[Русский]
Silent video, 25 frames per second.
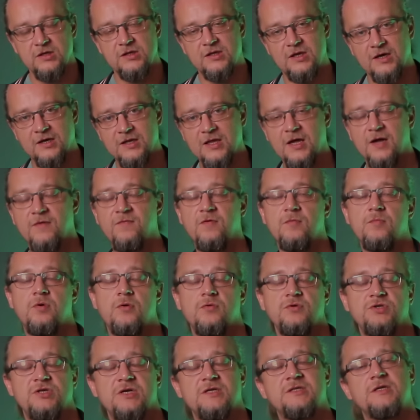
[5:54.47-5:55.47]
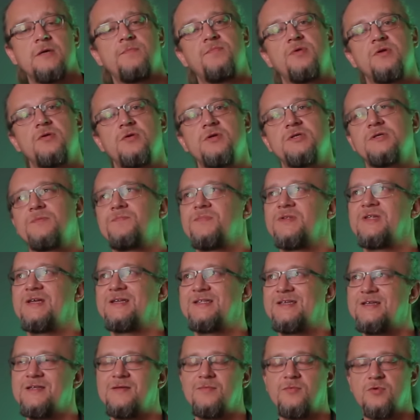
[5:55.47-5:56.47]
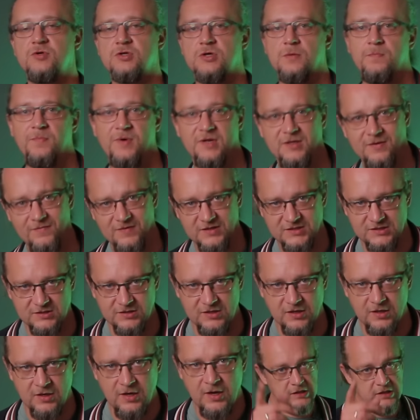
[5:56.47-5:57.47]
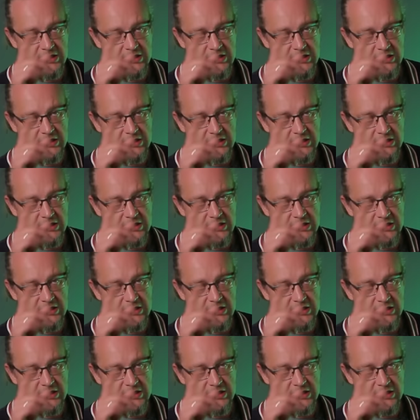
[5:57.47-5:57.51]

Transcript: тогда к выбору участка придется подойти немножко поответственнее.